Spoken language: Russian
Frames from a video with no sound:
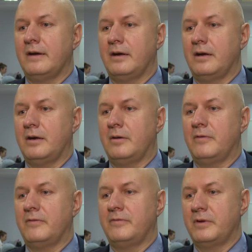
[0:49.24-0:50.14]
А
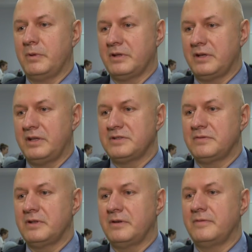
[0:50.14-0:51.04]
выплата
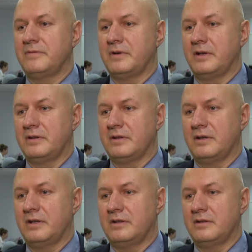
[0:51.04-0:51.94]
СВ –
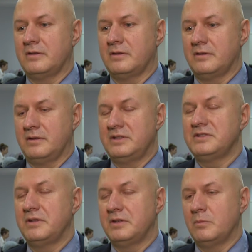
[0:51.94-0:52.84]
это
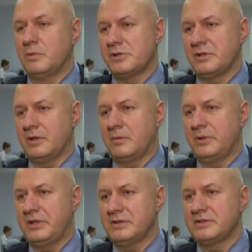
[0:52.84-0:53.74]
действительно мощная
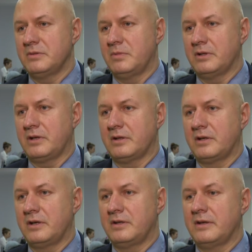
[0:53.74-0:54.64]
компетенция банка
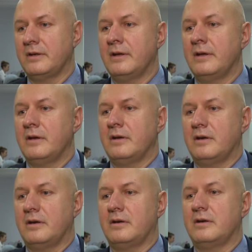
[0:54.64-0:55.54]
открытия.
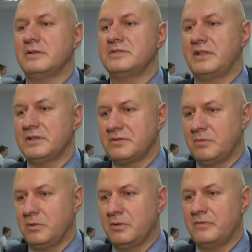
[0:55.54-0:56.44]
А, средства
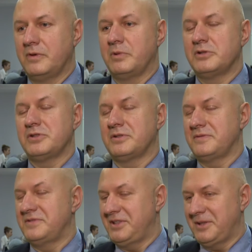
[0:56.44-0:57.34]
будут выплачены
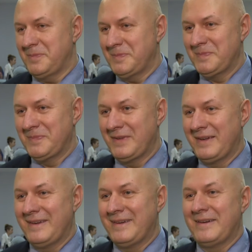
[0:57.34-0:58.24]
всем.
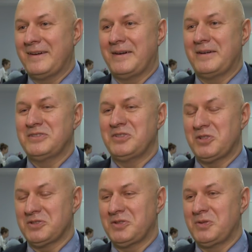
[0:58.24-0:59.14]
А,
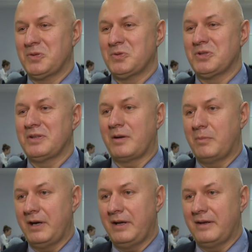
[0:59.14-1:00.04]
сейчас идет уже
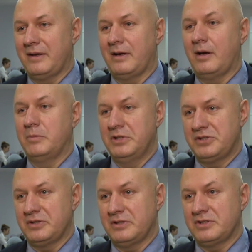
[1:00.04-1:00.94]
нормальное, обычное